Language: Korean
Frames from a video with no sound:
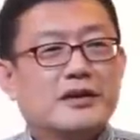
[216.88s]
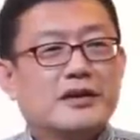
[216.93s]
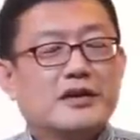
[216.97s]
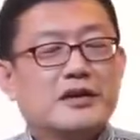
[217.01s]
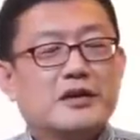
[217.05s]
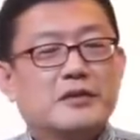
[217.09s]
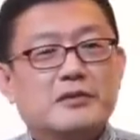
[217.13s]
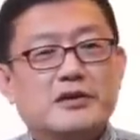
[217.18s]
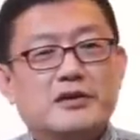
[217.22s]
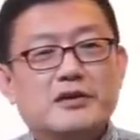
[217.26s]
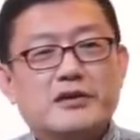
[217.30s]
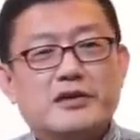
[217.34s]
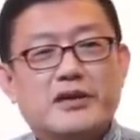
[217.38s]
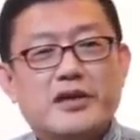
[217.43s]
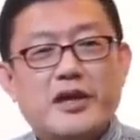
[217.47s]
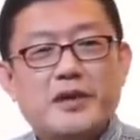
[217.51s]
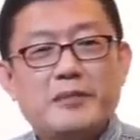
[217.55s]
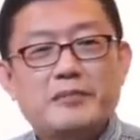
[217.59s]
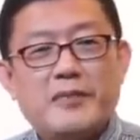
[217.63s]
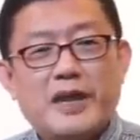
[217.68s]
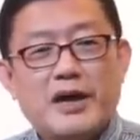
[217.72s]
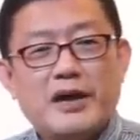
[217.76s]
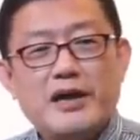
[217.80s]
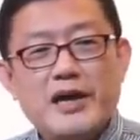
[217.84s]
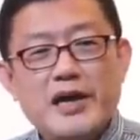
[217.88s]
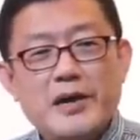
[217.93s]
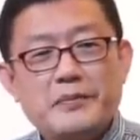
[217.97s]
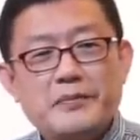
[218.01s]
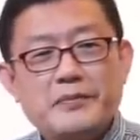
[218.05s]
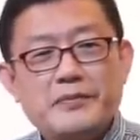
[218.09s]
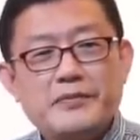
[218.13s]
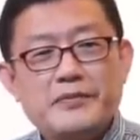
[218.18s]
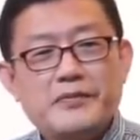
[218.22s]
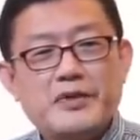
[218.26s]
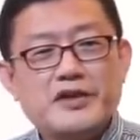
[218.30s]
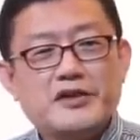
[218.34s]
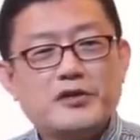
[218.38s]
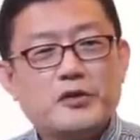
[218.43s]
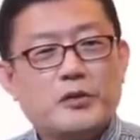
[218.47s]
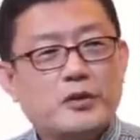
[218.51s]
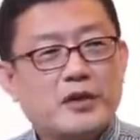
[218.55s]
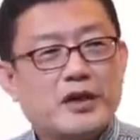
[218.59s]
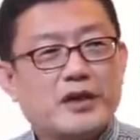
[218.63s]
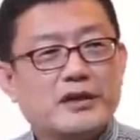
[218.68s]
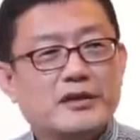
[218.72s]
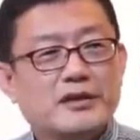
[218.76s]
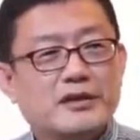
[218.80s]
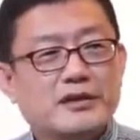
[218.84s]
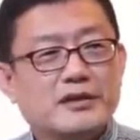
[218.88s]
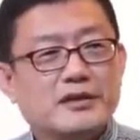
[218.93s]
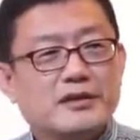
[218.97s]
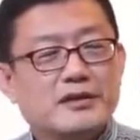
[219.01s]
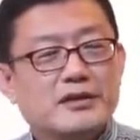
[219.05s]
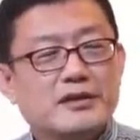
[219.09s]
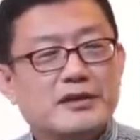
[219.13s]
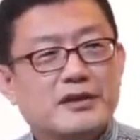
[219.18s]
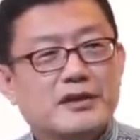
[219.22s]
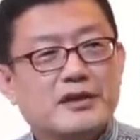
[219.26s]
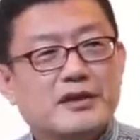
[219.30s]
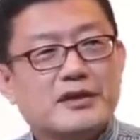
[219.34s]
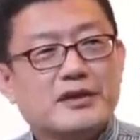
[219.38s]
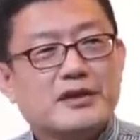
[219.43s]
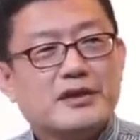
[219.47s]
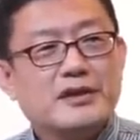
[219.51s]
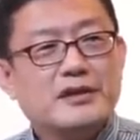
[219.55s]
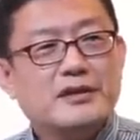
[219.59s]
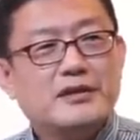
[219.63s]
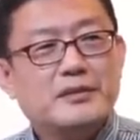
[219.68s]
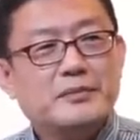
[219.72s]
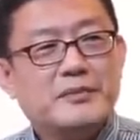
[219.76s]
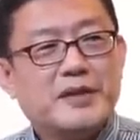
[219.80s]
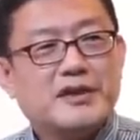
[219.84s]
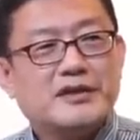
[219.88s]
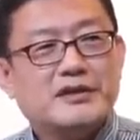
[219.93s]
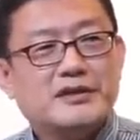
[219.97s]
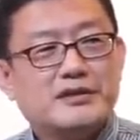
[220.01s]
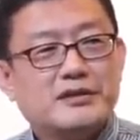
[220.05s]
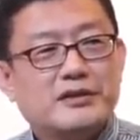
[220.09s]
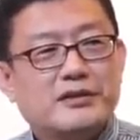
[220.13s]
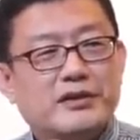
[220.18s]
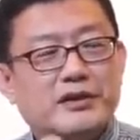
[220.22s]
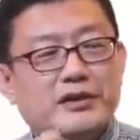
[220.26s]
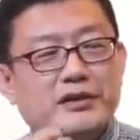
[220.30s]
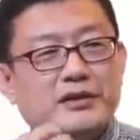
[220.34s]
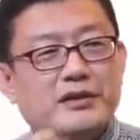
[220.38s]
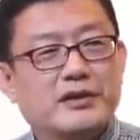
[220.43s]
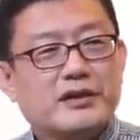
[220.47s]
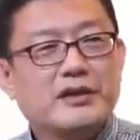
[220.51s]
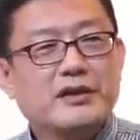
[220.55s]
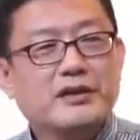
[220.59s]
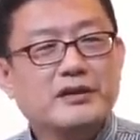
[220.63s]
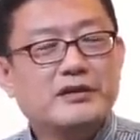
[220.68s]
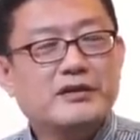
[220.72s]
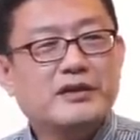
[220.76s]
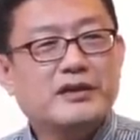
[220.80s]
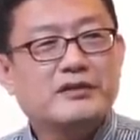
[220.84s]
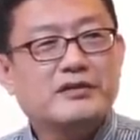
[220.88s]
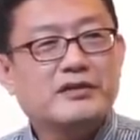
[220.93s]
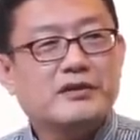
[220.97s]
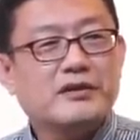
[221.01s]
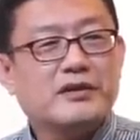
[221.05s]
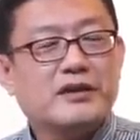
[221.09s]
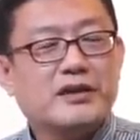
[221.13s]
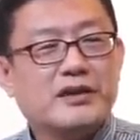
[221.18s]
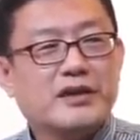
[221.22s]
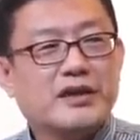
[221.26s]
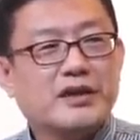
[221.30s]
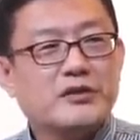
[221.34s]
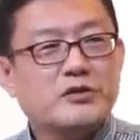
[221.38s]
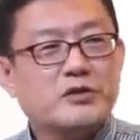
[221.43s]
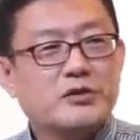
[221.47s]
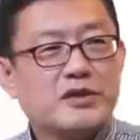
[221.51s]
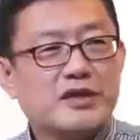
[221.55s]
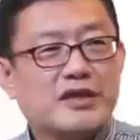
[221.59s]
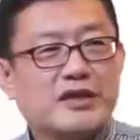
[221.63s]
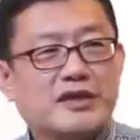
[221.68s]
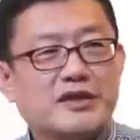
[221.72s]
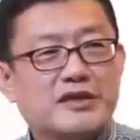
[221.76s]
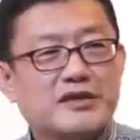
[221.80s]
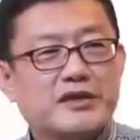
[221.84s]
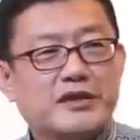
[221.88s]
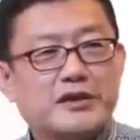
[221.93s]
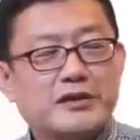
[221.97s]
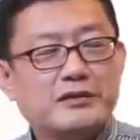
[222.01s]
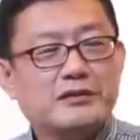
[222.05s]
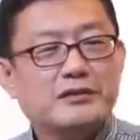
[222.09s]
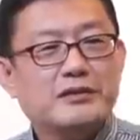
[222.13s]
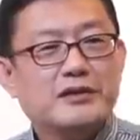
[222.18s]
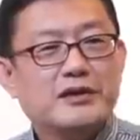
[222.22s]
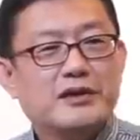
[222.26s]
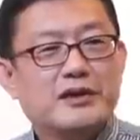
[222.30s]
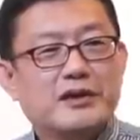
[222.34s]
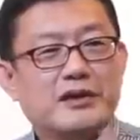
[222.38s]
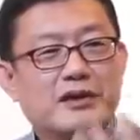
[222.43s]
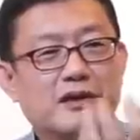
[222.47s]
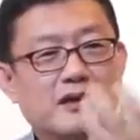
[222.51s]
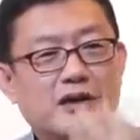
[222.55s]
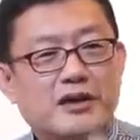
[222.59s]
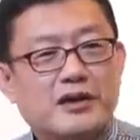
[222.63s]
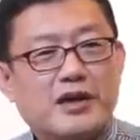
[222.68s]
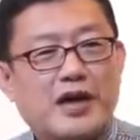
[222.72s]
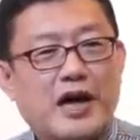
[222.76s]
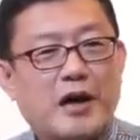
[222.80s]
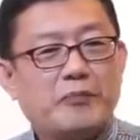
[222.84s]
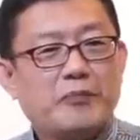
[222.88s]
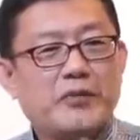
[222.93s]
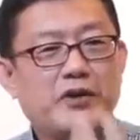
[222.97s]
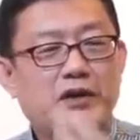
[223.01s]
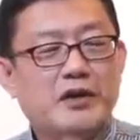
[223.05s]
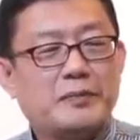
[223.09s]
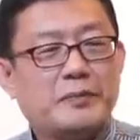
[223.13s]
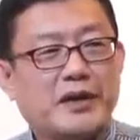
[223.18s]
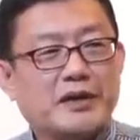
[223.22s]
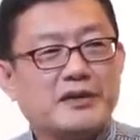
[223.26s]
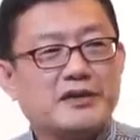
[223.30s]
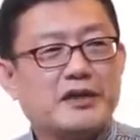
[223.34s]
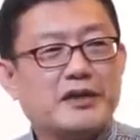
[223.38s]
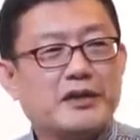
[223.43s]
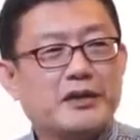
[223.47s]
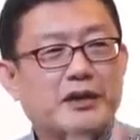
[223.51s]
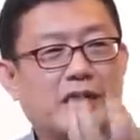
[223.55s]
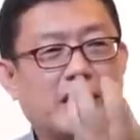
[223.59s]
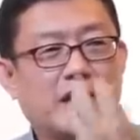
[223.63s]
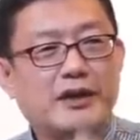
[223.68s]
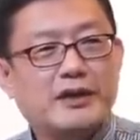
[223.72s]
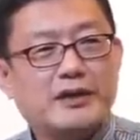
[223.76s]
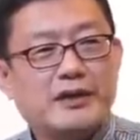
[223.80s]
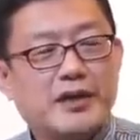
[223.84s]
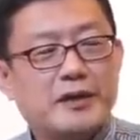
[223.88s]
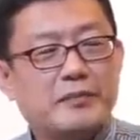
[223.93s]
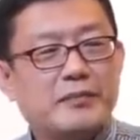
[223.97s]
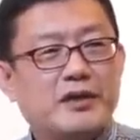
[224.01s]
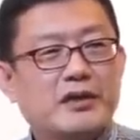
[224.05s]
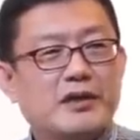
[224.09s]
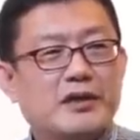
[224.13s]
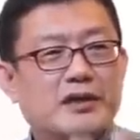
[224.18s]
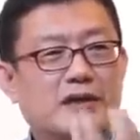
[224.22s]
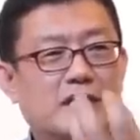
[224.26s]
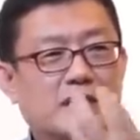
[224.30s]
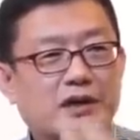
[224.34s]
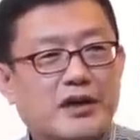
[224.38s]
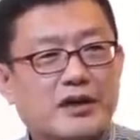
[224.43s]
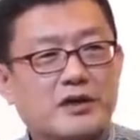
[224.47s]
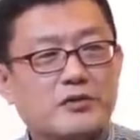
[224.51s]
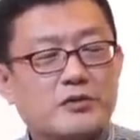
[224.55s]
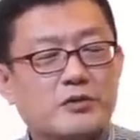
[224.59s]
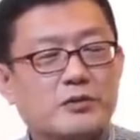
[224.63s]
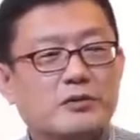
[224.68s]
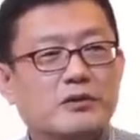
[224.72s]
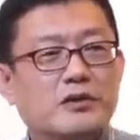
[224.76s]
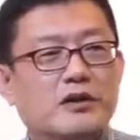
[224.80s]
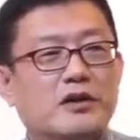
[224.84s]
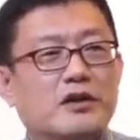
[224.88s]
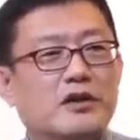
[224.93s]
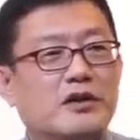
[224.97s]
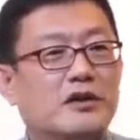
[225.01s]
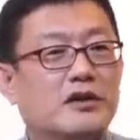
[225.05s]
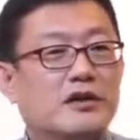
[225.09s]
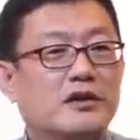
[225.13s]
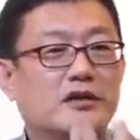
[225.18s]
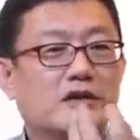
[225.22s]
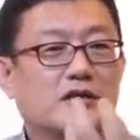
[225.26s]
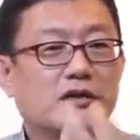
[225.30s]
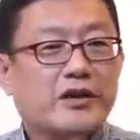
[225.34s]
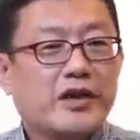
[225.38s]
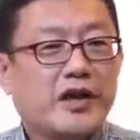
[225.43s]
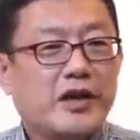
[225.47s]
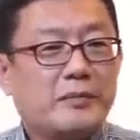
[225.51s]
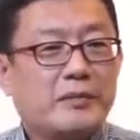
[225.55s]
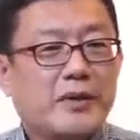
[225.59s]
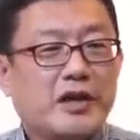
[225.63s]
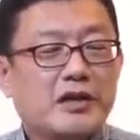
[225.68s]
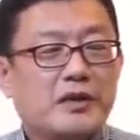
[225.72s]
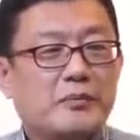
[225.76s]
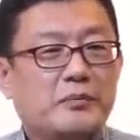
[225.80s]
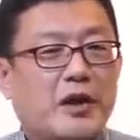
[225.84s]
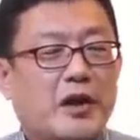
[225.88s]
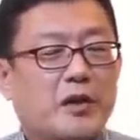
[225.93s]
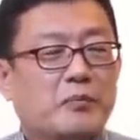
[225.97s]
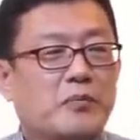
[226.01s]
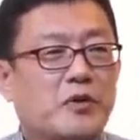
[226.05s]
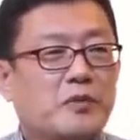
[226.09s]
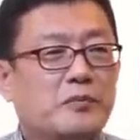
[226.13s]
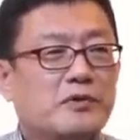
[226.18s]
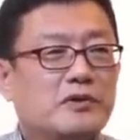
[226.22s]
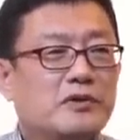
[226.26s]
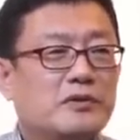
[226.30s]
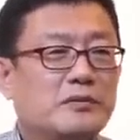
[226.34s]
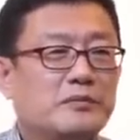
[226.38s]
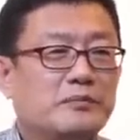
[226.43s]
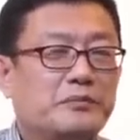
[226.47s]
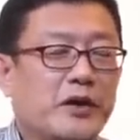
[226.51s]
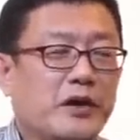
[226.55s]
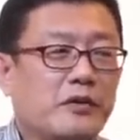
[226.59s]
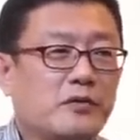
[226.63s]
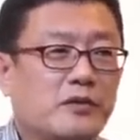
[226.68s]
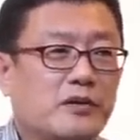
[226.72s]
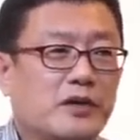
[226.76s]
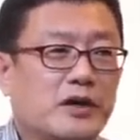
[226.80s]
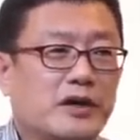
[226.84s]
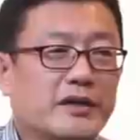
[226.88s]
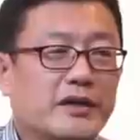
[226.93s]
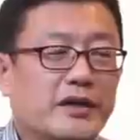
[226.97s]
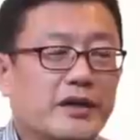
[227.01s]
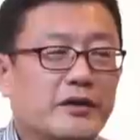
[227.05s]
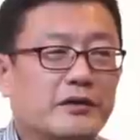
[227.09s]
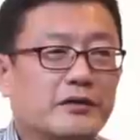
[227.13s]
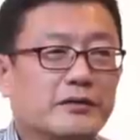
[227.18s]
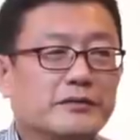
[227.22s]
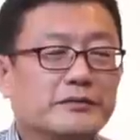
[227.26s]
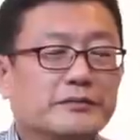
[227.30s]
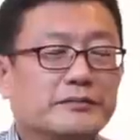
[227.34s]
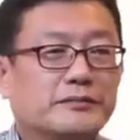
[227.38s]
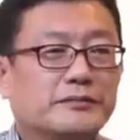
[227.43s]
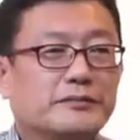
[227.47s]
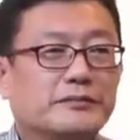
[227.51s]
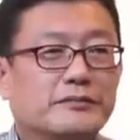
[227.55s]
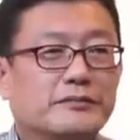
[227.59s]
그럼 그 게임 말렙이 속한 길드 마스터인 길드에 들어가는 게 좋지 않겠어요? 가피를 받잖아요. 아이템이나 각종 그 게임하는 방법을 배울 거 아니에요.